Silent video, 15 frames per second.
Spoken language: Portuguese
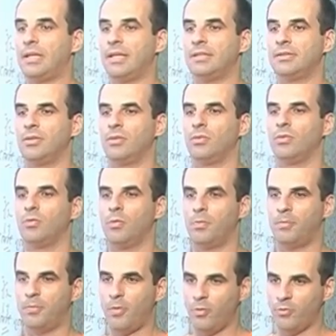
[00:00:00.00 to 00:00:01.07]
situação do
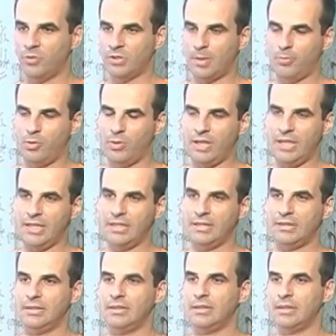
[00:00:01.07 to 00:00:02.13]
povo
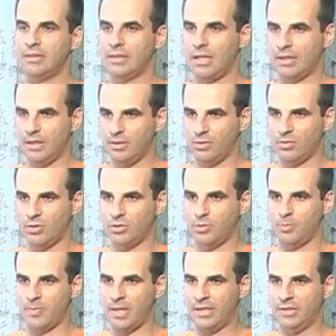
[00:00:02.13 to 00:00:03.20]
japonês aqui no nosso
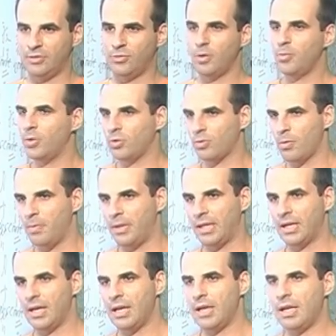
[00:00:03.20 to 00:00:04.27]
país? Foi muito
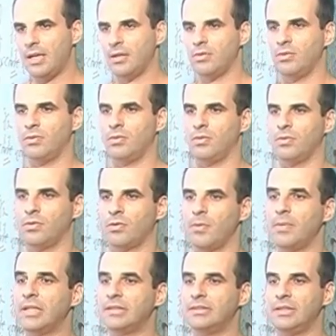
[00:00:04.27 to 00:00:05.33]
complicado? Como
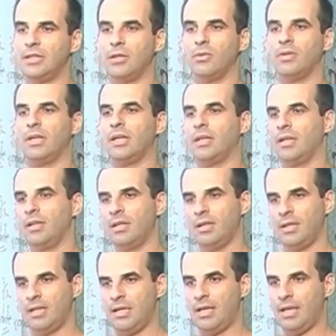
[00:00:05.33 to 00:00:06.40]
é que se deu, né?
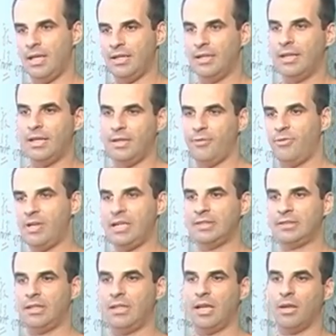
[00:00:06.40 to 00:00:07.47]
A, a
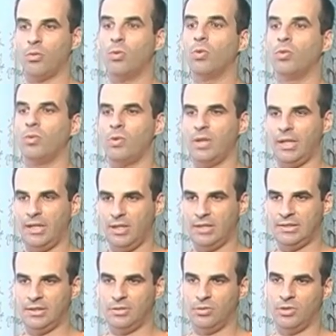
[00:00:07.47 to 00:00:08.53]
diferença da cultura entre
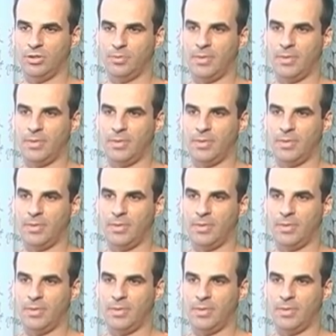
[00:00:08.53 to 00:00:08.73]
esses dois